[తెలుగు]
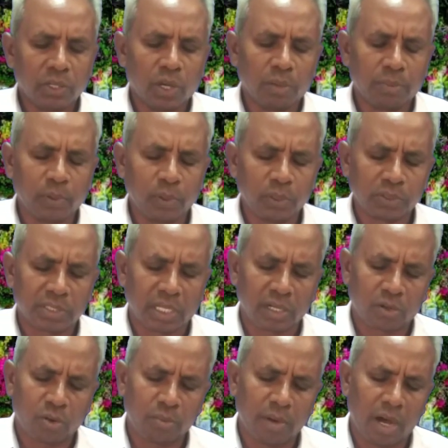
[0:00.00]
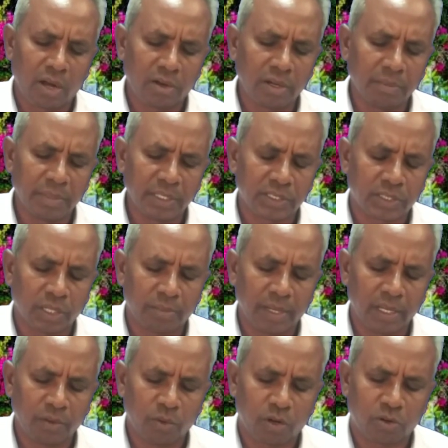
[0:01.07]
యోబు తన కుమారు
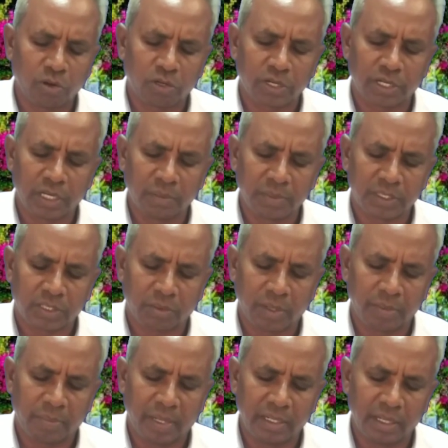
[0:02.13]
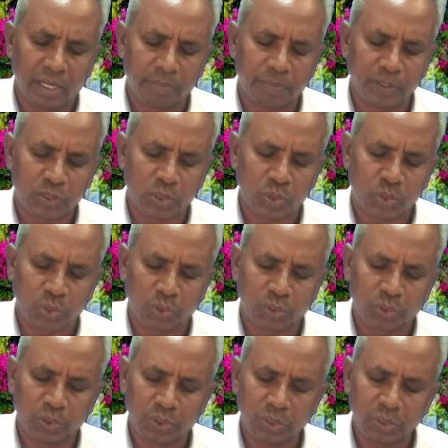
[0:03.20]
నిమిత్తమై ఒక్కొక్కరి నిమిత్తమై బలి అర్పించుచు